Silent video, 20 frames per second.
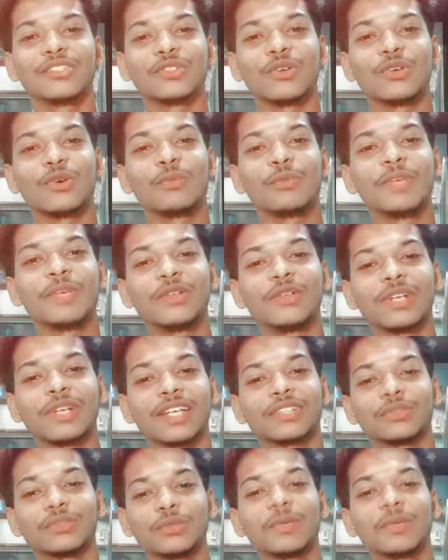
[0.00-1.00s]
তো
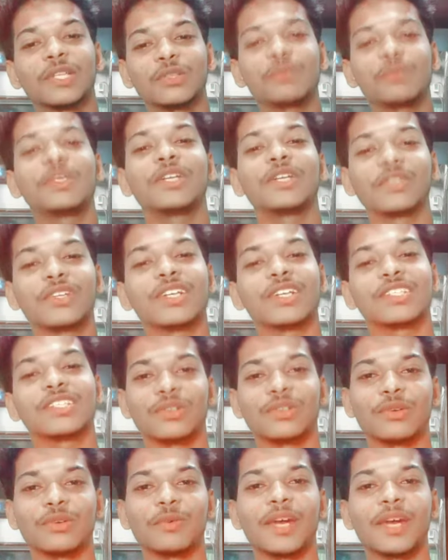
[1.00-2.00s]
ভিডিওটা শুধুমাত্র বিনোদনের
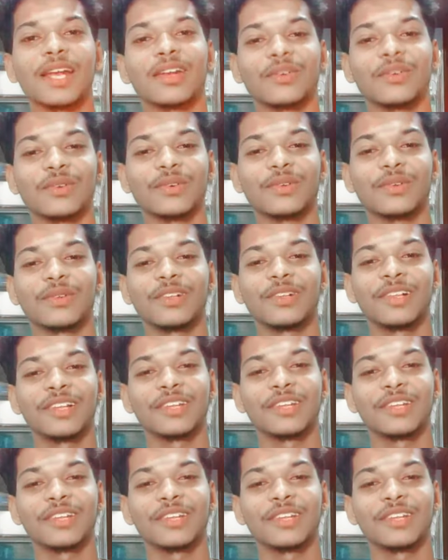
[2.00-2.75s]
জন্য বানানো